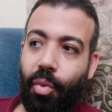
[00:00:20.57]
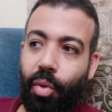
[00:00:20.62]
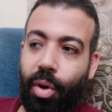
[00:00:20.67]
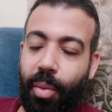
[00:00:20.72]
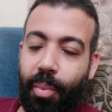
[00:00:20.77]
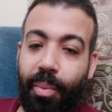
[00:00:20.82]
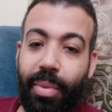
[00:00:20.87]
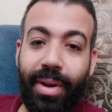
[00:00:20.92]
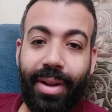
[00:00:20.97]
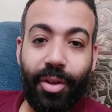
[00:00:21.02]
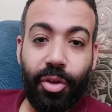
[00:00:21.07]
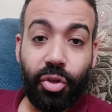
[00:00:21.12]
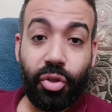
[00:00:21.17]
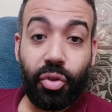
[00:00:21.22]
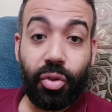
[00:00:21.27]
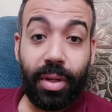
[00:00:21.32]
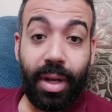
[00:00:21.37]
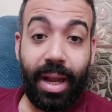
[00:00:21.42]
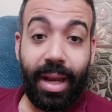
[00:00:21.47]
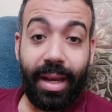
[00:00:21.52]
وربنا
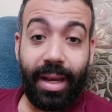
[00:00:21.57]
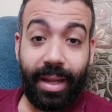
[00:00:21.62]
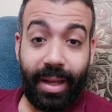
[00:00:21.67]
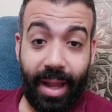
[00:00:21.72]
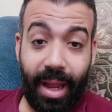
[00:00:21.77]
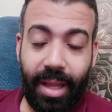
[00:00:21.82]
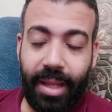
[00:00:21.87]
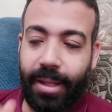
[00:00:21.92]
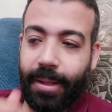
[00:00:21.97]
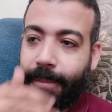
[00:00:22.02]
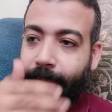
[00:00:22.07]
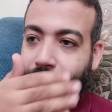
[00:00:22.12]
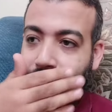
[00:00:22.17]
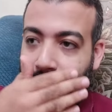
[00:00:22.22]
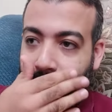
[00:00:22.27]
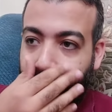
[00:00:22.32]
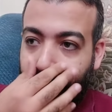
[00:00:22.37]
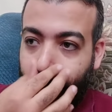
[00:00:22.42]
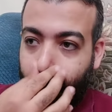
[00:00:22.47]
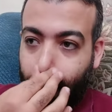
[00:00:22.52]
يستر على اللي جاي
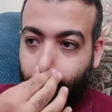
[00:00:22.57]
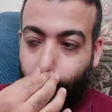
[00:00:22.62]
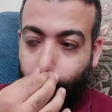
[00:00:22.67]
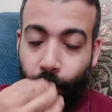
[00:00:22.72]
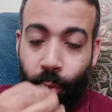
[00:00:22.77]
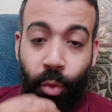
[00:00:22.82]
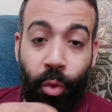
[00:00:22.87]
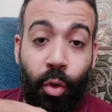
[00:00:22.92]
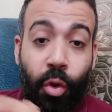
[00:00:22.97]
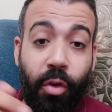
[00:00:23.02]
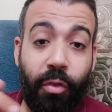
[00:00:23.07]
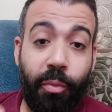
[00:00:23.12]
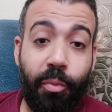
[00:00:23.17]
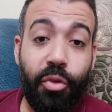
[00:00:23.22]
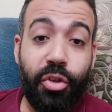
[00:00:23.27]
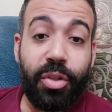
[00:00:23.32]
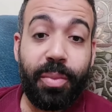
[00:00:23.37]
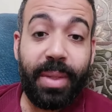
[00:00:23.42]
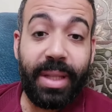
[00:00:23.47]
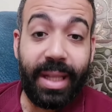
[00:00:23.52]
والخوف
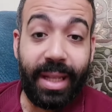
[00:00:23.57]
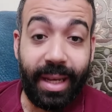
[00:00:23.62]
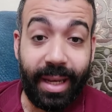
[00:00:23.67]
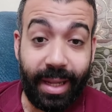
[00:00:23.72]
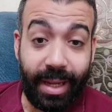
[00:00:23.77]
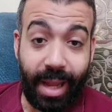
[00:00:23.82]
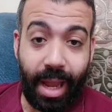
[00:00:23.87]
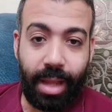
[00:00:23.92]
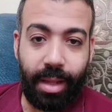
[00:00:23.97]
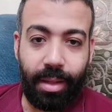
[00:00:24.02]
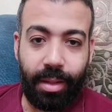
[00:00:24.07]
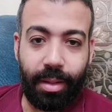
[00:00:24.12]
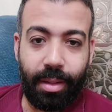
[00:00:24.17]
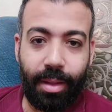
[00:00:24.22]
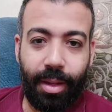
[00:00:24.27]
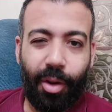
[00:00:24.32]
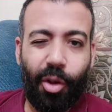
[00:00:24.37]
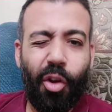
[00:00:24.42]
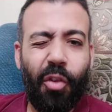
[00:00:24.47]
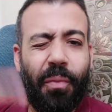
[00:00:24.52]
مش من اللي جاي
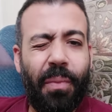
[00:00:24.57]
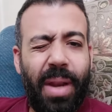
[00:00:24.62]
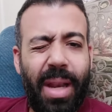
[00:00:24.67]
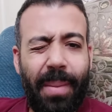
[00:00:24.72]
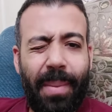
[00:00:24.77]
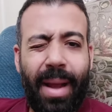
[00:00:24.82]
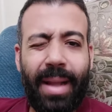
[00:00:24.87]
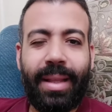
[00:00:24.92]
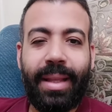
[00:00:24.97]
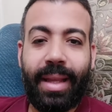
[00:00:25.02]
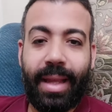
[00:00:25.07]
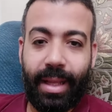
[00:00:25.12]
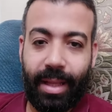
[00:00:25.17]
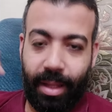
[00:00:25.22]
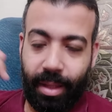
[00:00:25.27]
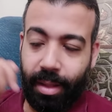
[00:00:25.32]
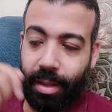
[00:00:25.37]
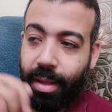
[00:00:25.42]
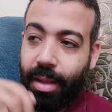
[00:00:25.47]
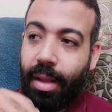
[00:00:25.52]
الخوف من اللي بعد
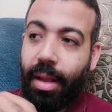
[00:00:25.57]
كده